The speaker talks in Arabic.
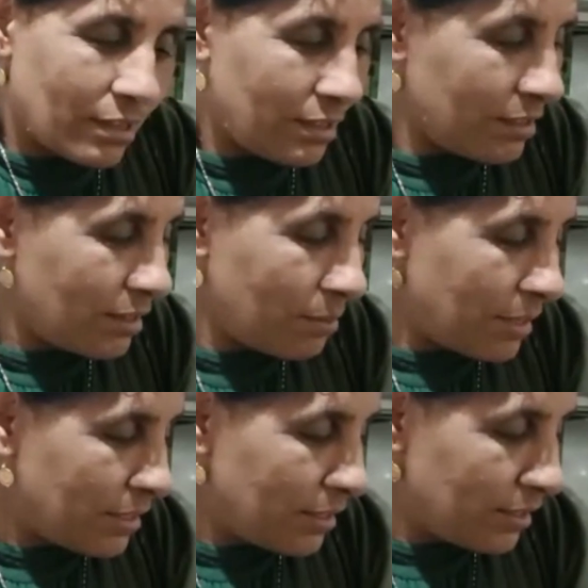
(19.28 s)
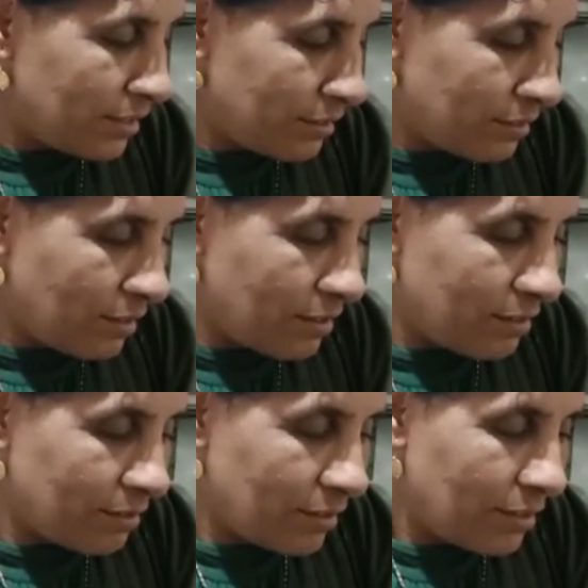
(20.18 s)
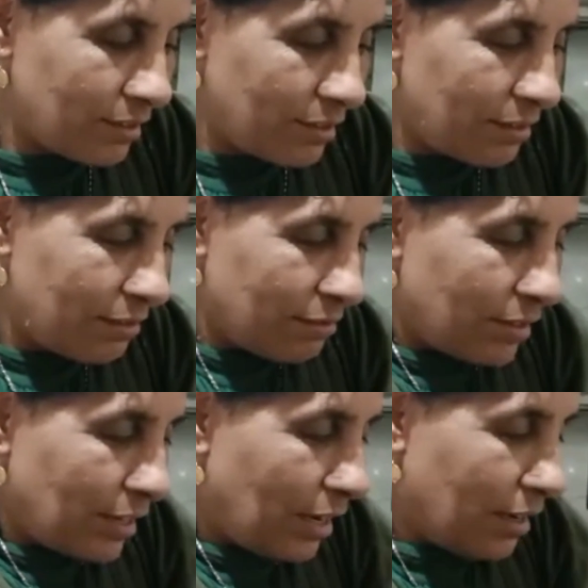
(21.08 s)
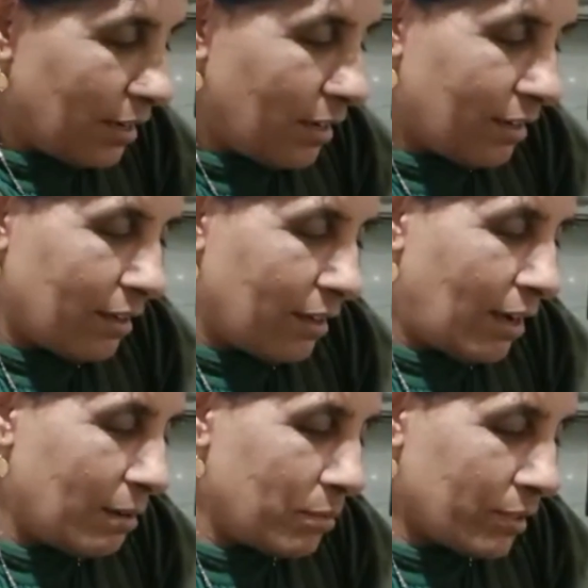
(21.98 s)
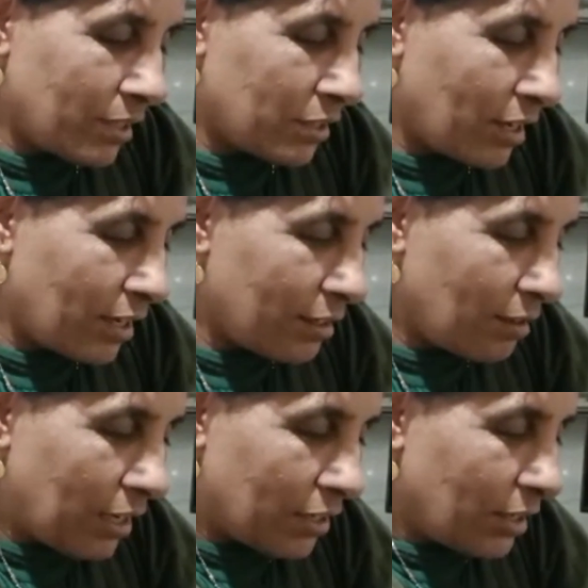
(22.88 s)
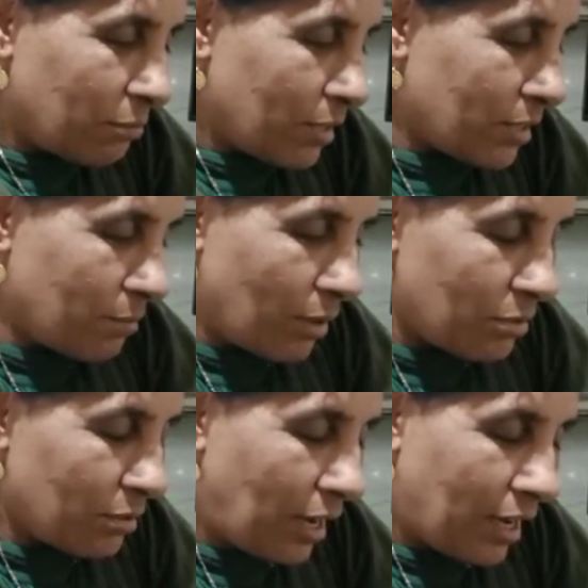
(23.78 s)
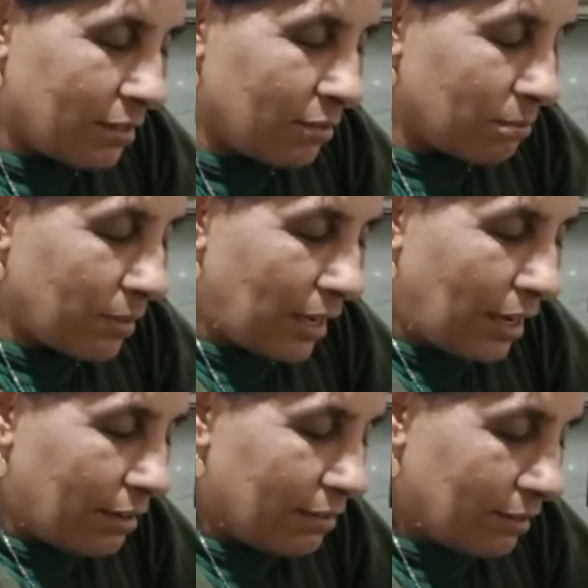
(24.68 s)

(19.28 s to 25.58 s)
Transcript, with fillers: سبع سنين آه. أنا حبيت أشتغل علشان بس نوصل الحاجة وبتاع